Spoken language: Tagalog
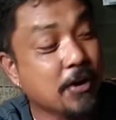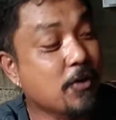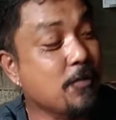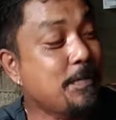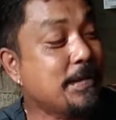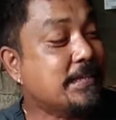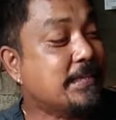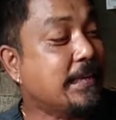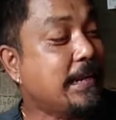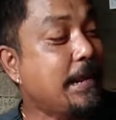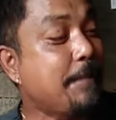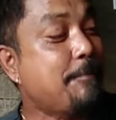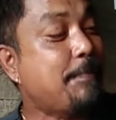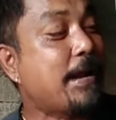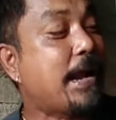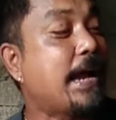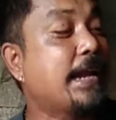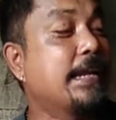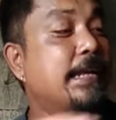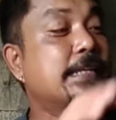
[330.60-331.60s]
kung mystery
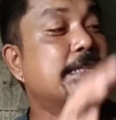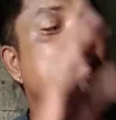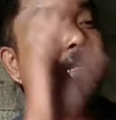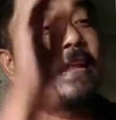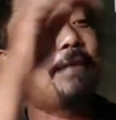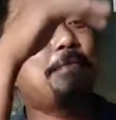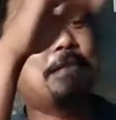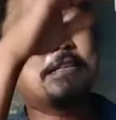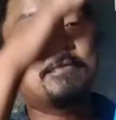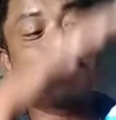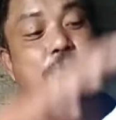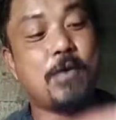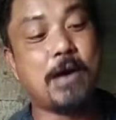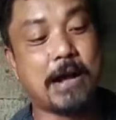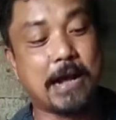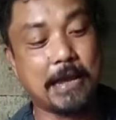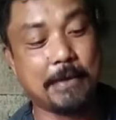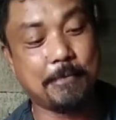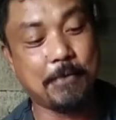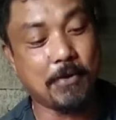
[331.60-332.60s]
pa gani, sila mismo wa
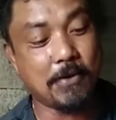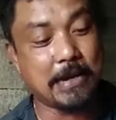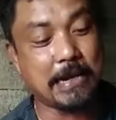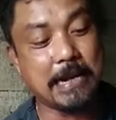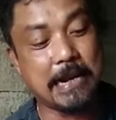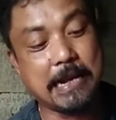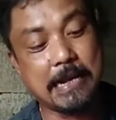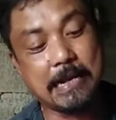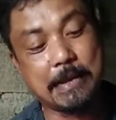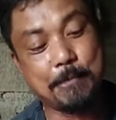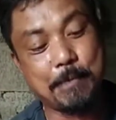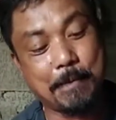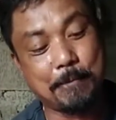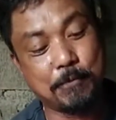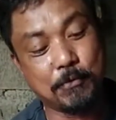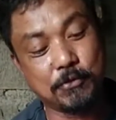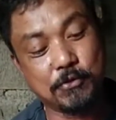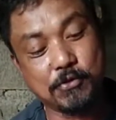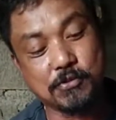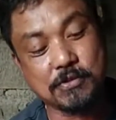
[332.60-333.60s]
kay Bao, ila
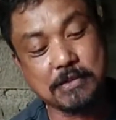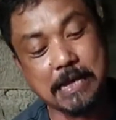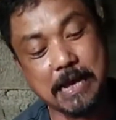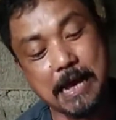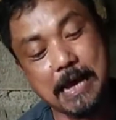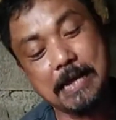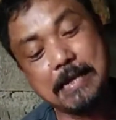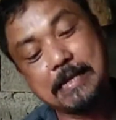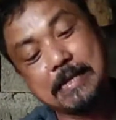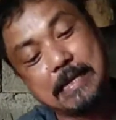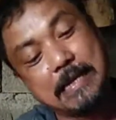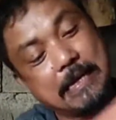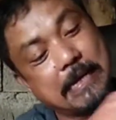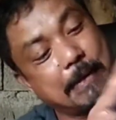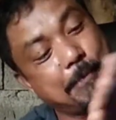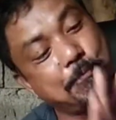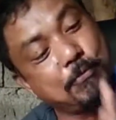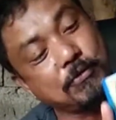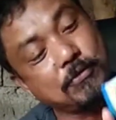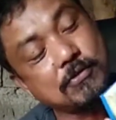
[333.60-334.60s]
nagipangputos daan,
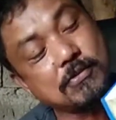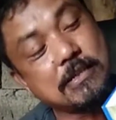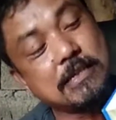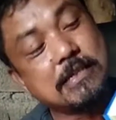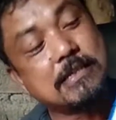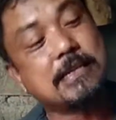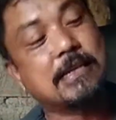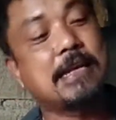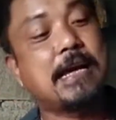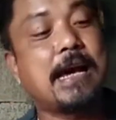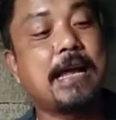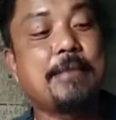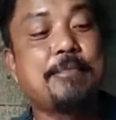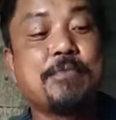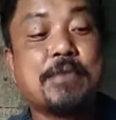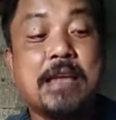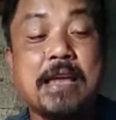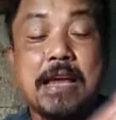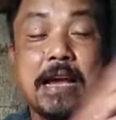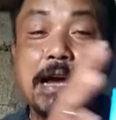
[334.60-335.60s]
gigiputos di sa
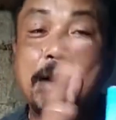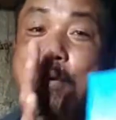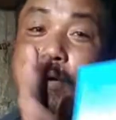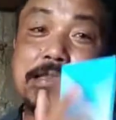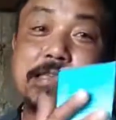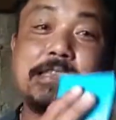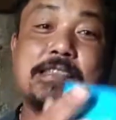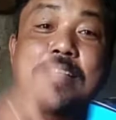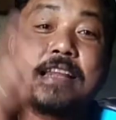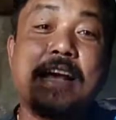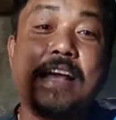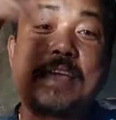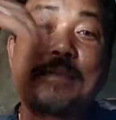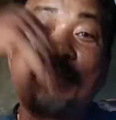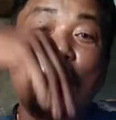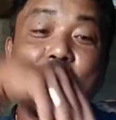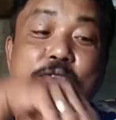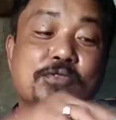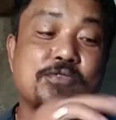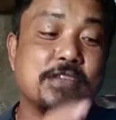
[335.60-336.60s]
daan. Nawasan sila kay
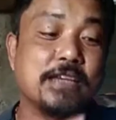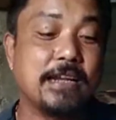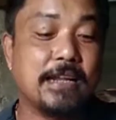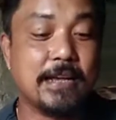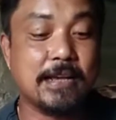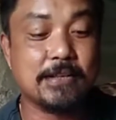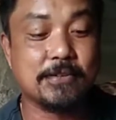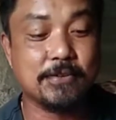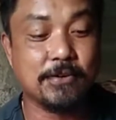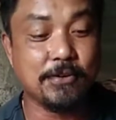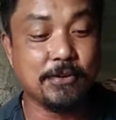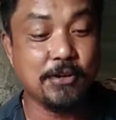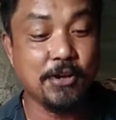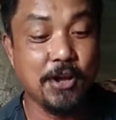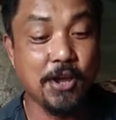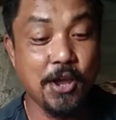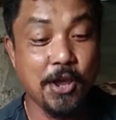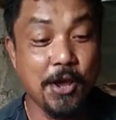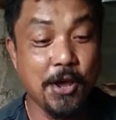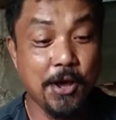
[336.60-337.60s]
Bao kung sa ila gisod.
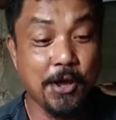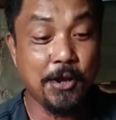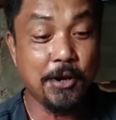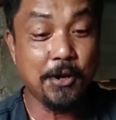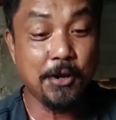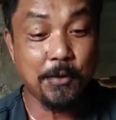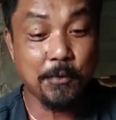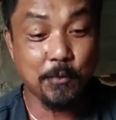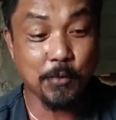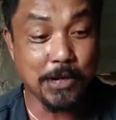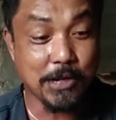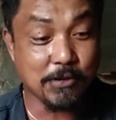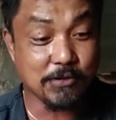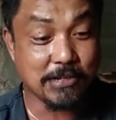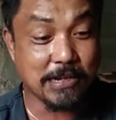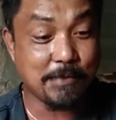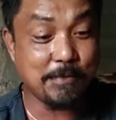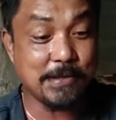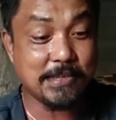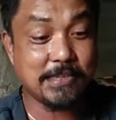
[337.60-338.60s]
Buhingo
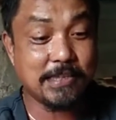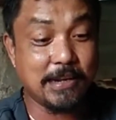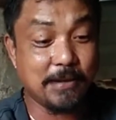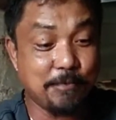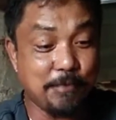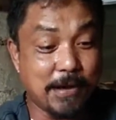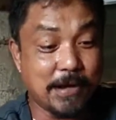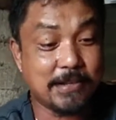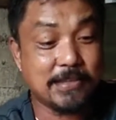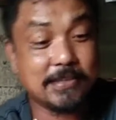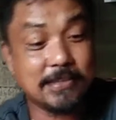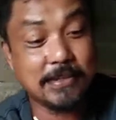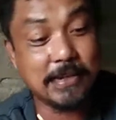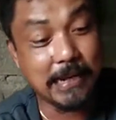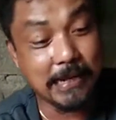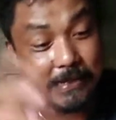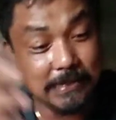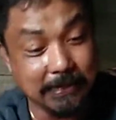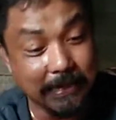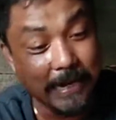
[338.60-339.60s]
sila mystery box.
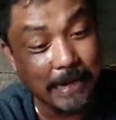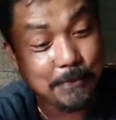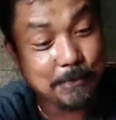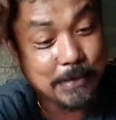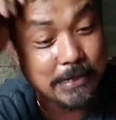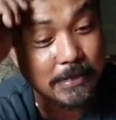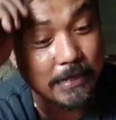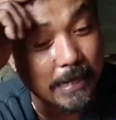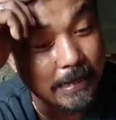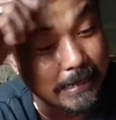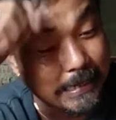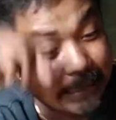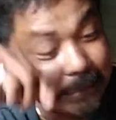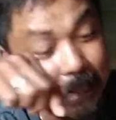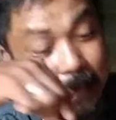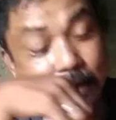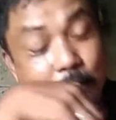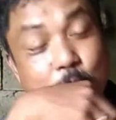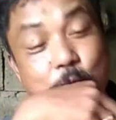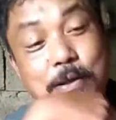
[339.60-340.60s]
Sila mismo, eh,
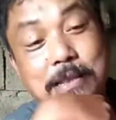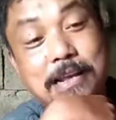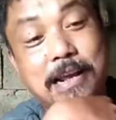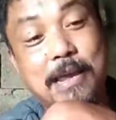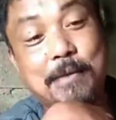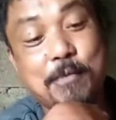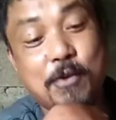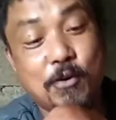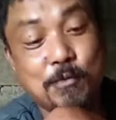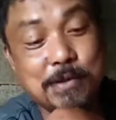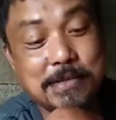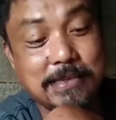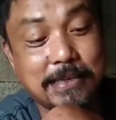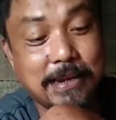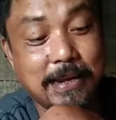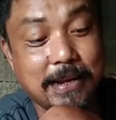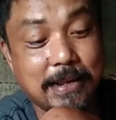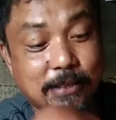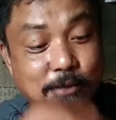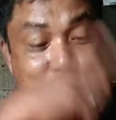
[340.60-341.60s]
kita, wala kay Bao
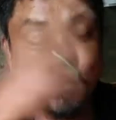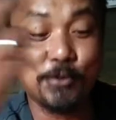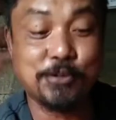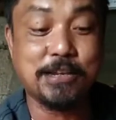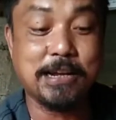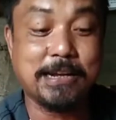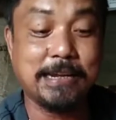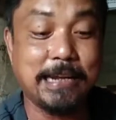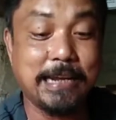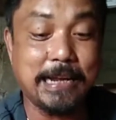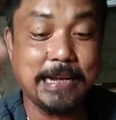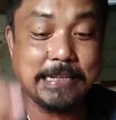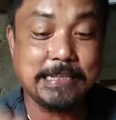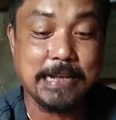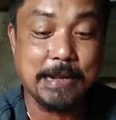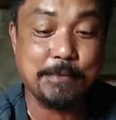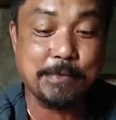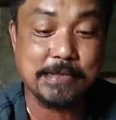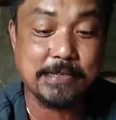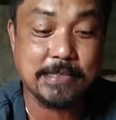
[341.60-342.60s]
mystery na to, pero sila dili na
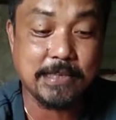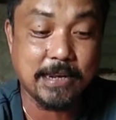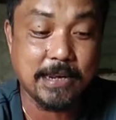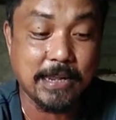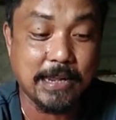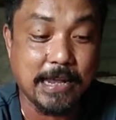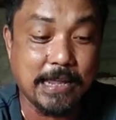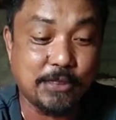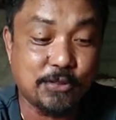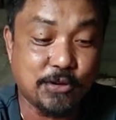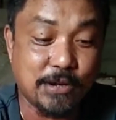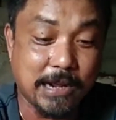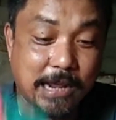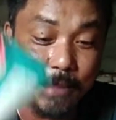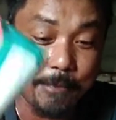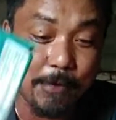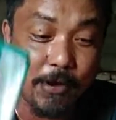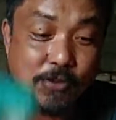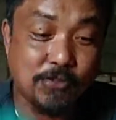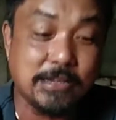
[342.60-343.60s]
sila mystery nga to,
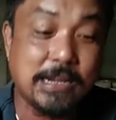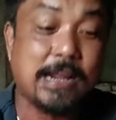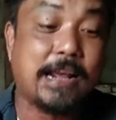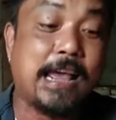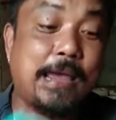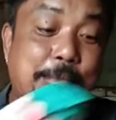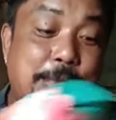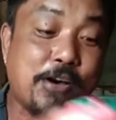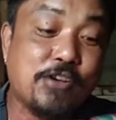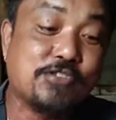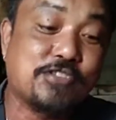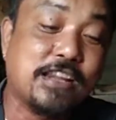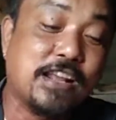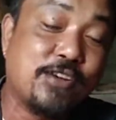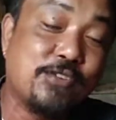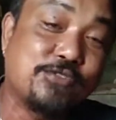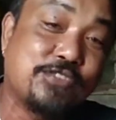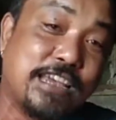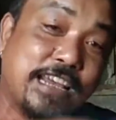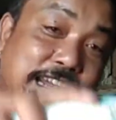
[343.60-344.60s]
nakaibaw. So, nakaibaw sila
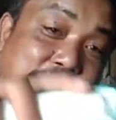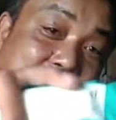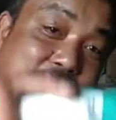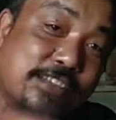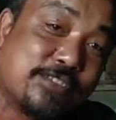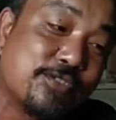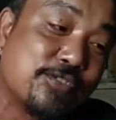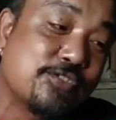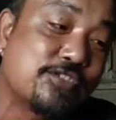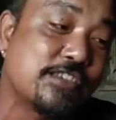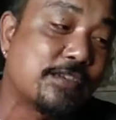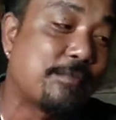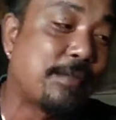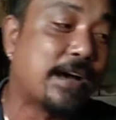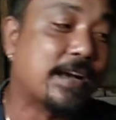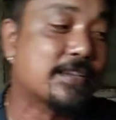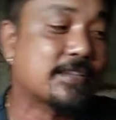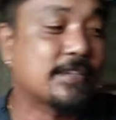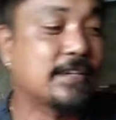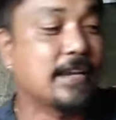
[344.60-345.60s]
kung sa ilang isod sa
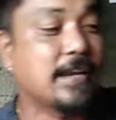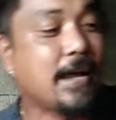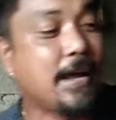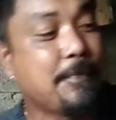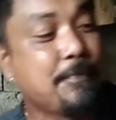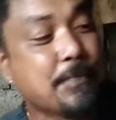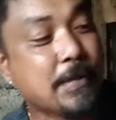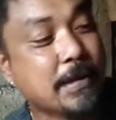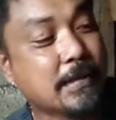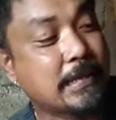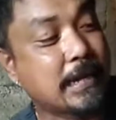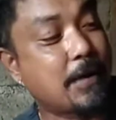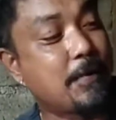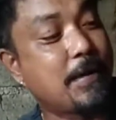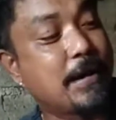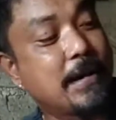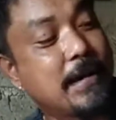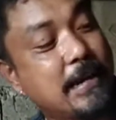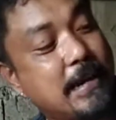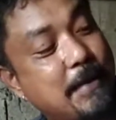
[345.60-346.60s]
box nila.
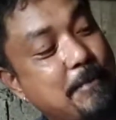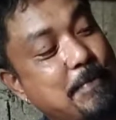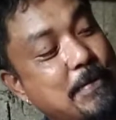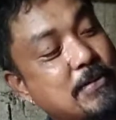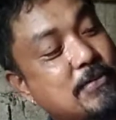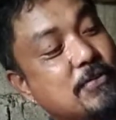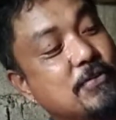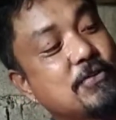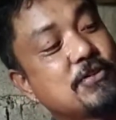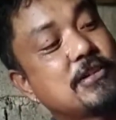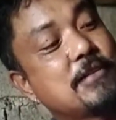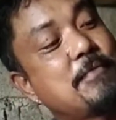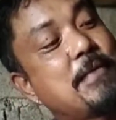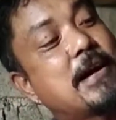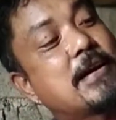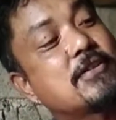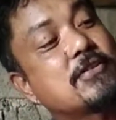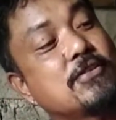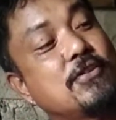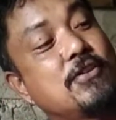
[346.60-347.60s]
Trawag ilang ipansuod sa
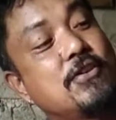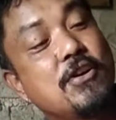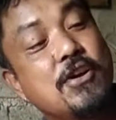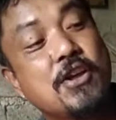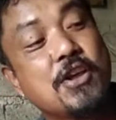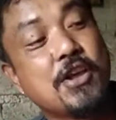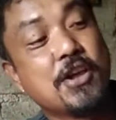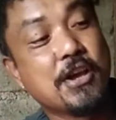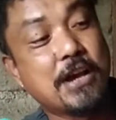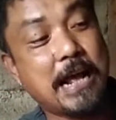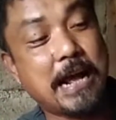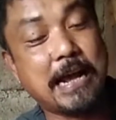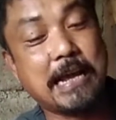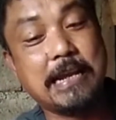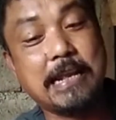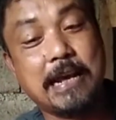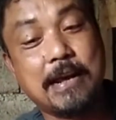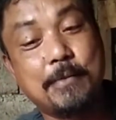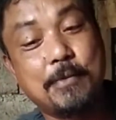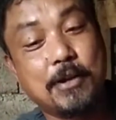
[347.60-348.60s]
box, o. Oh.
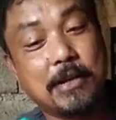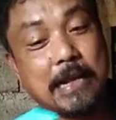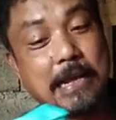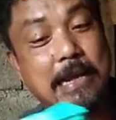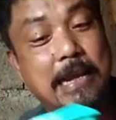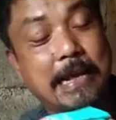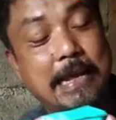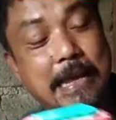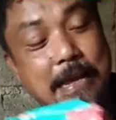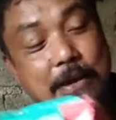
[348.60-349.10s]
Kakana ka ilang